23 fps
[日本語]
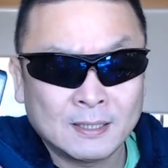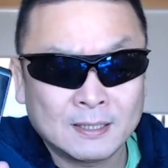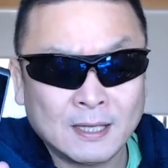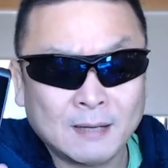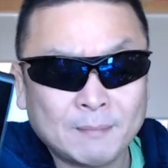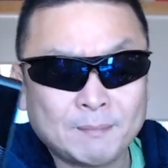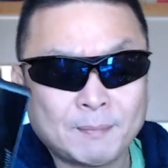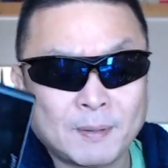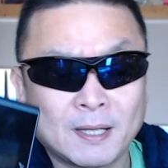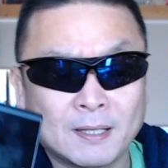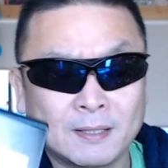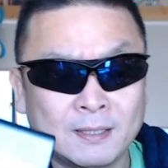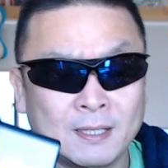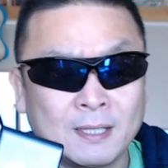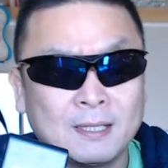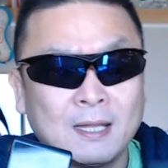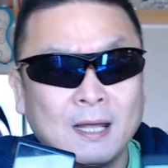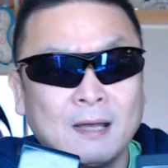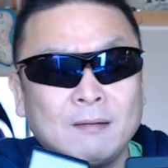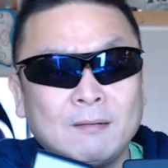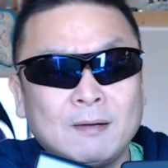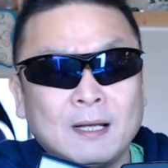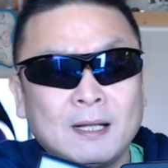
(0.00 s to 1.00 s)
やっぱ値
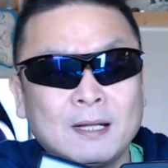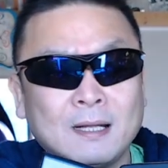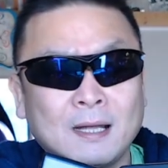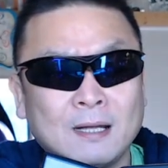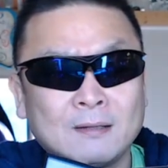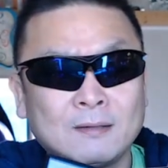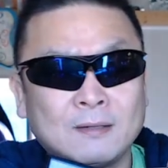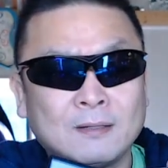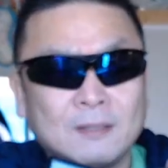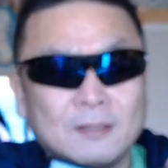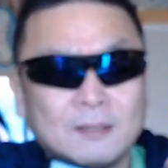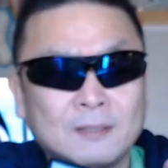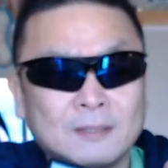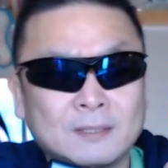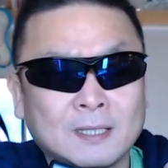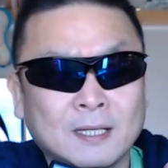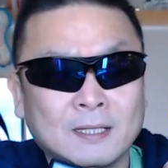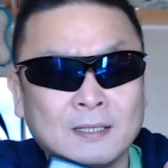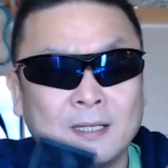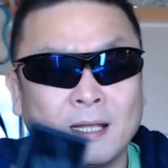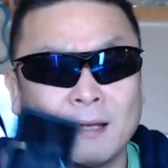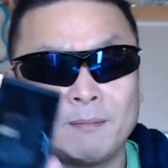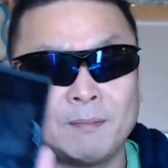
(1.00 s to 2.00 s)
段はあの
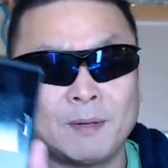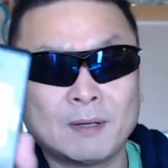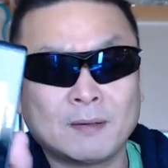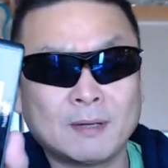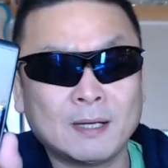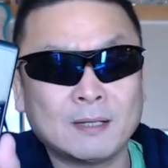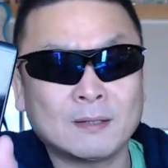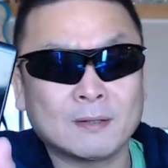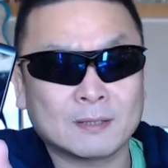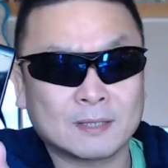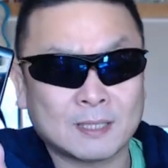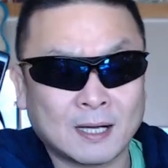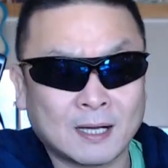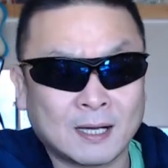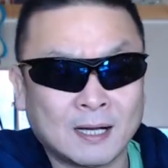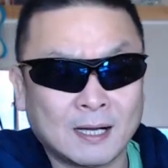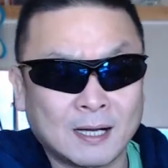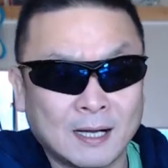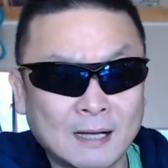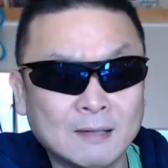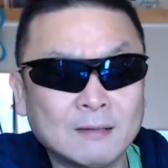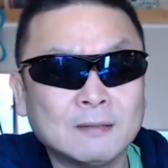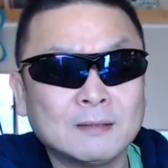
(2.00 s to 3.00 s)
1何百円の差
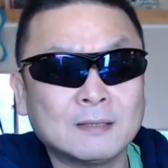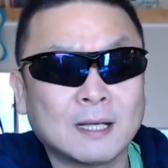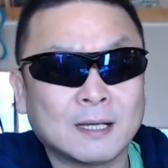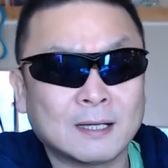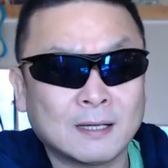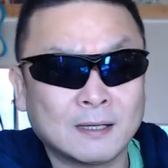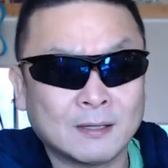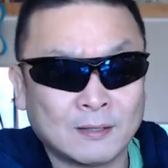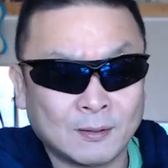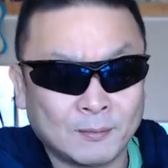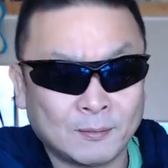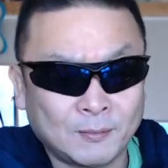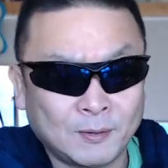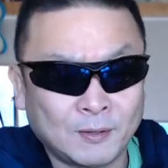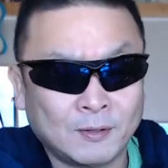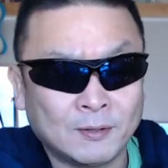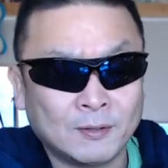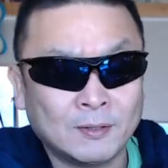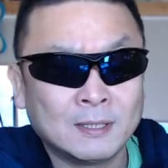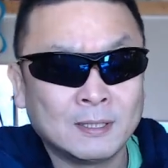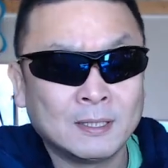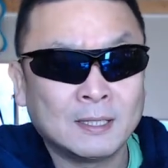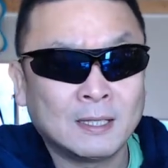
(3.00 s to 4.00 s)
があるんだけれど
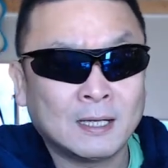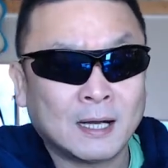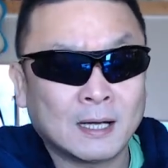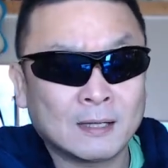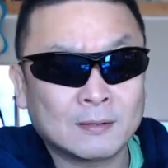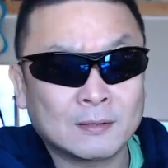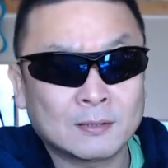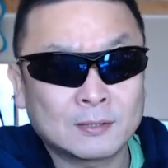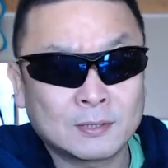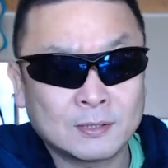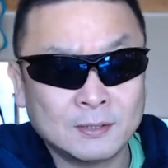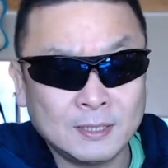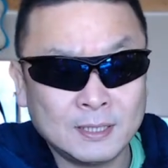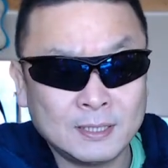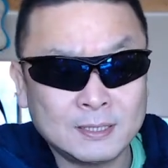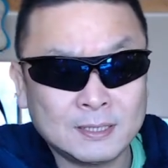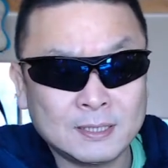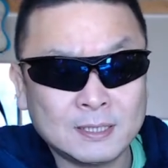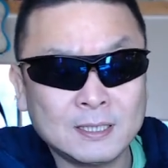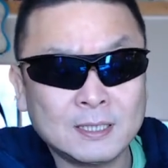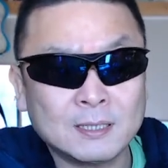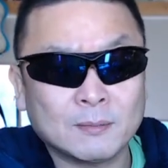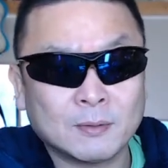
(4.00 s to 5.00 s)
もあの
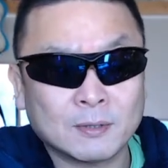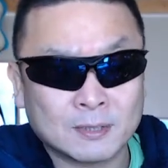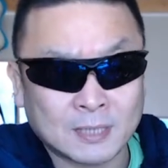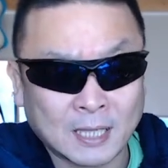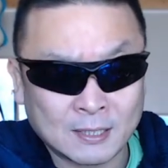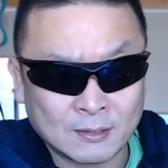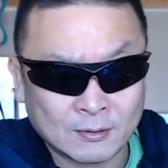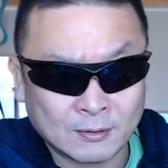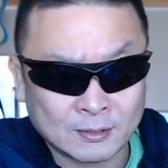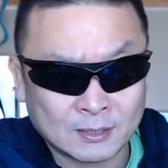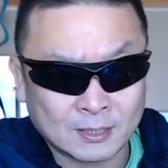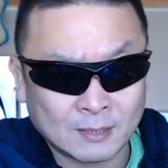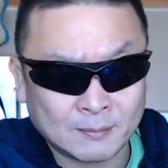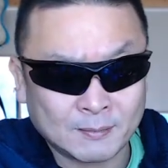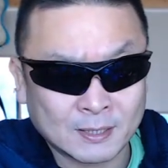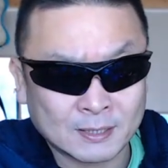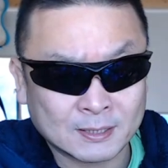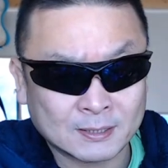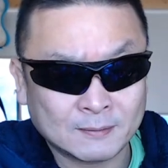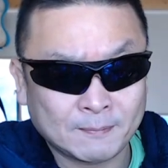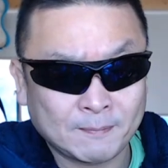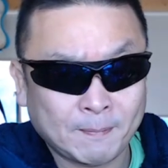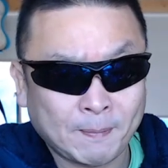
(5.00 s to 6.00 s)
3G にも対応して
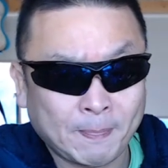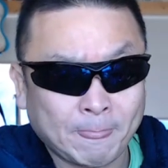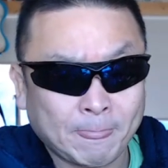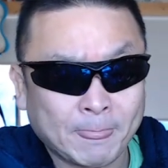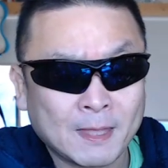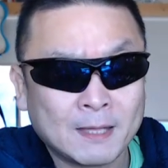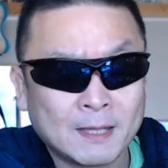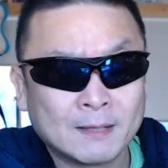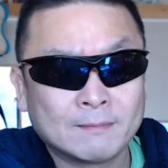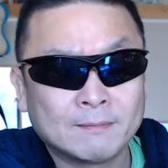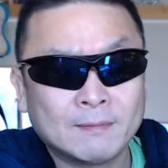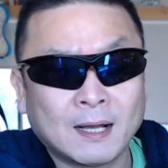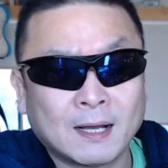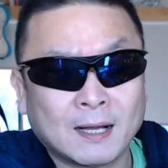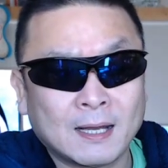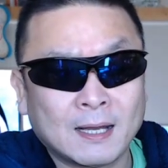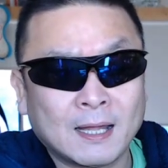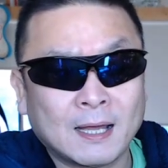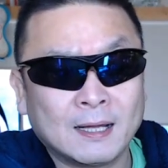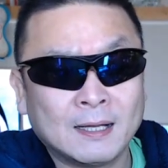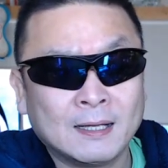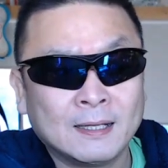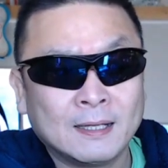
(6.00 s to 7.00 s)
ます。だか
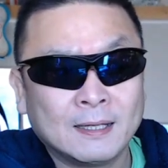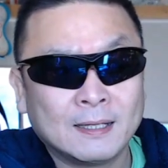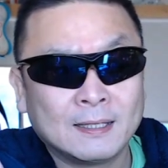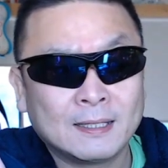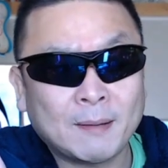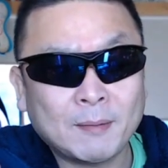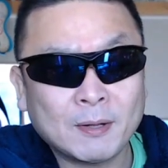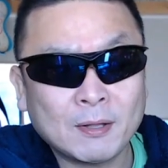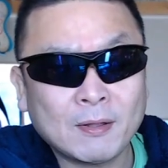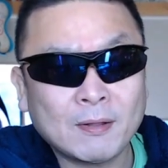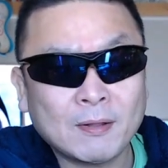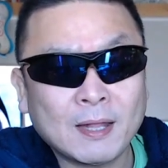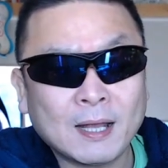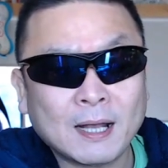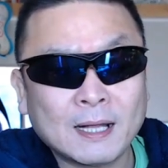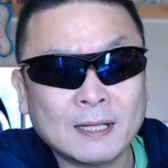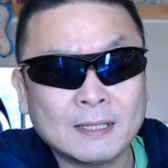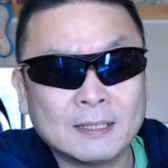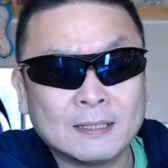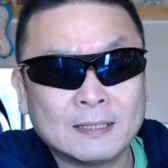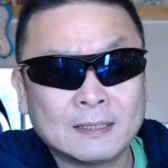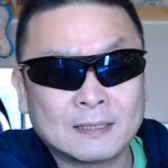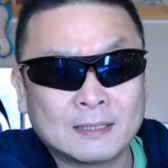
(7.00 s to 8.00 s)
ら山の
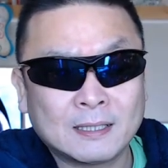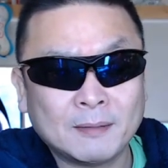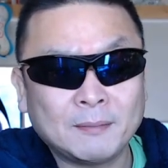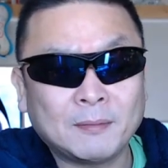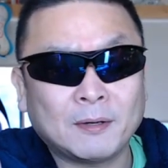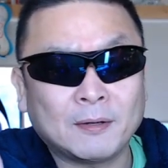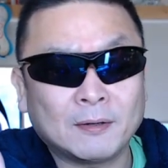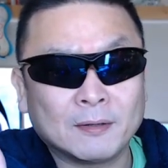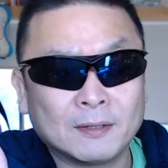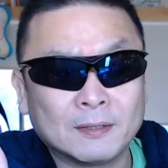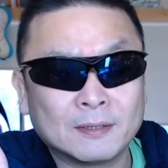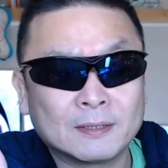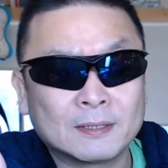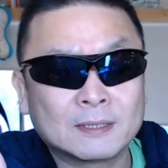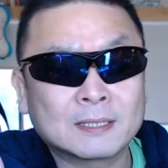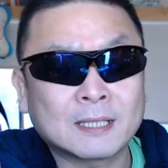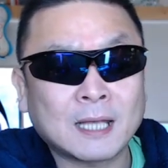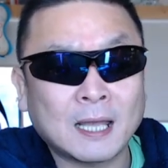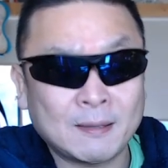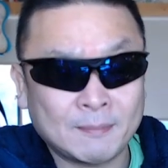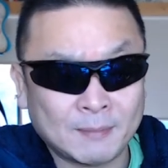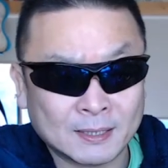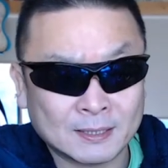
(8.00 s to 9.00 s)
中に行っても
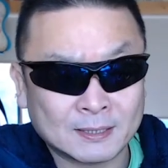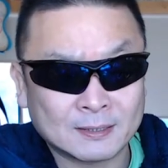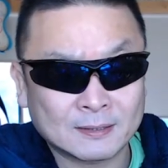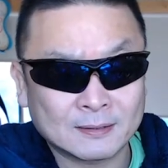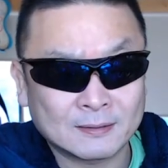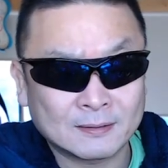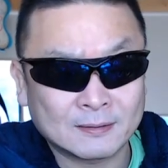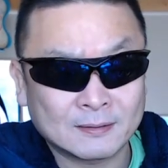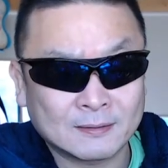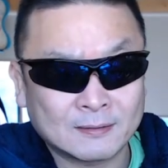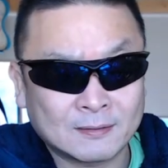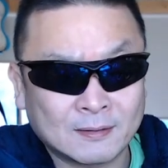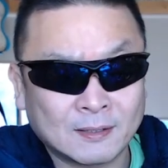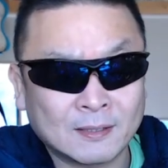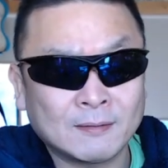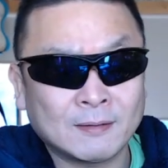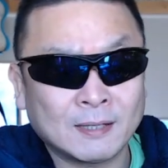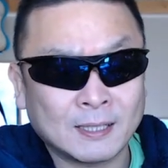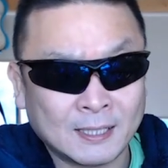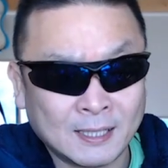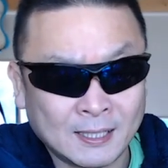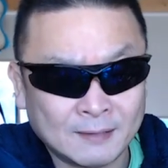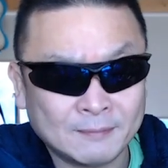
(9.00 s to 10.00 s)
使えますこれ
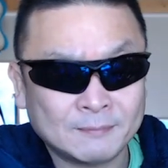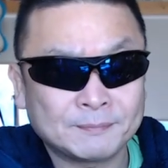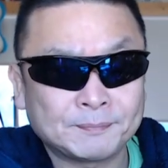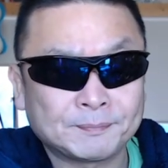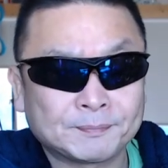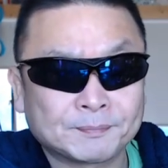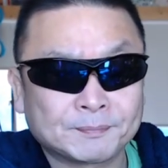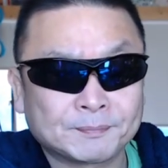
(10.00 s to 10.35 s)
はね。